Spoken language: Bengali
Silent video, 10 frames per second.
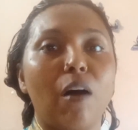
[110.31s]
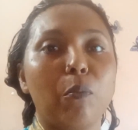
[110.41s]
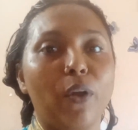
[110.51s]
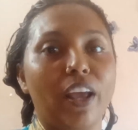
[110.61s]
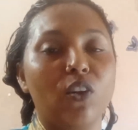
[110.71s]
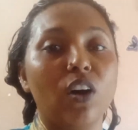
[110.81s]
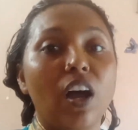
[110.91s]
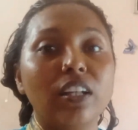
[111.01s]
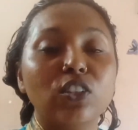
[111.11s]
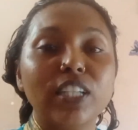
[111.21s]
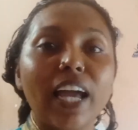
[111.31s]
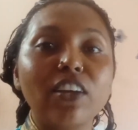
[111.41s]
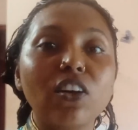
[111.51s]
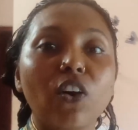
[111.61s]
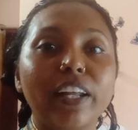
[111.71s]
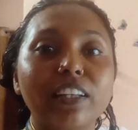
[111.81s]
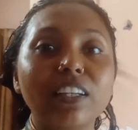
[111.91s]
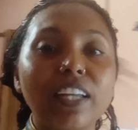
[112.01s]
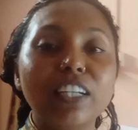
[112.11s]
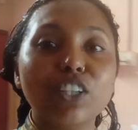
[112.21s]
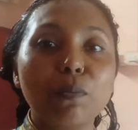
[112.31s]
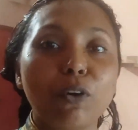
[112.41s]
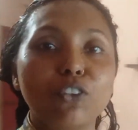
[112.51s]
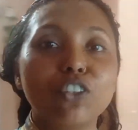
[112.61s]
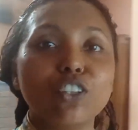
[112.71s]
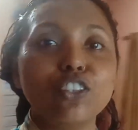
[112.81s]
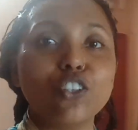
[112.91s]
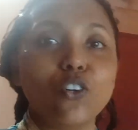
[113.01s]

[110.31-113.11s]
পড়ে গেল তো যাই হোক অনেক দিন এইসব বন্ধ টন্ধ